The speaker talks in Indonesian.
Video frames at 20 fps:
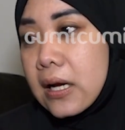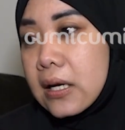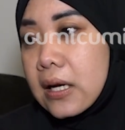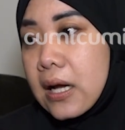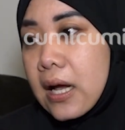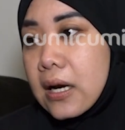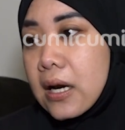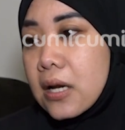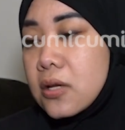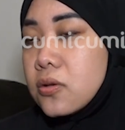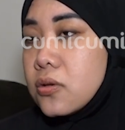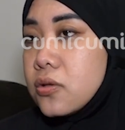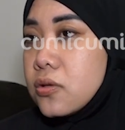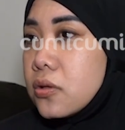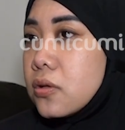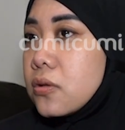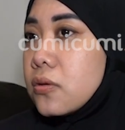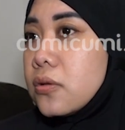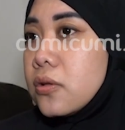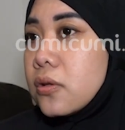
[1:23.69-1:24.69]
karena
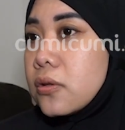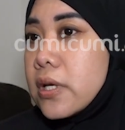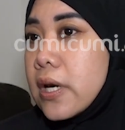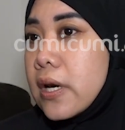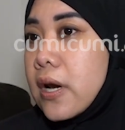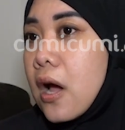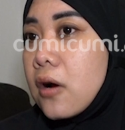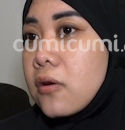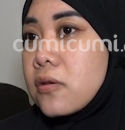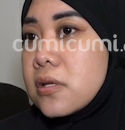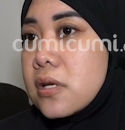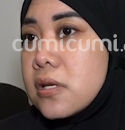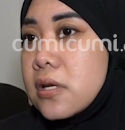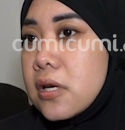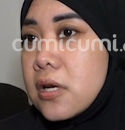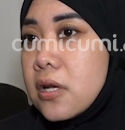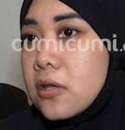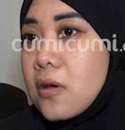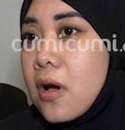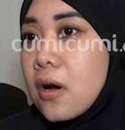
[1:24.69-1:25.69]
jujur untuk diri aku
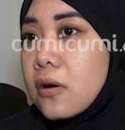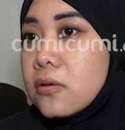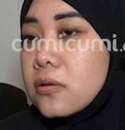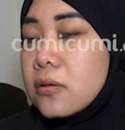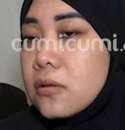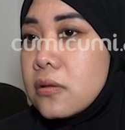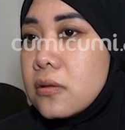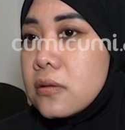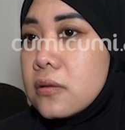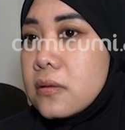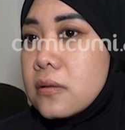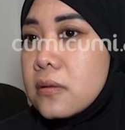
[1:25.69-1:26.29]
sendiri itu aku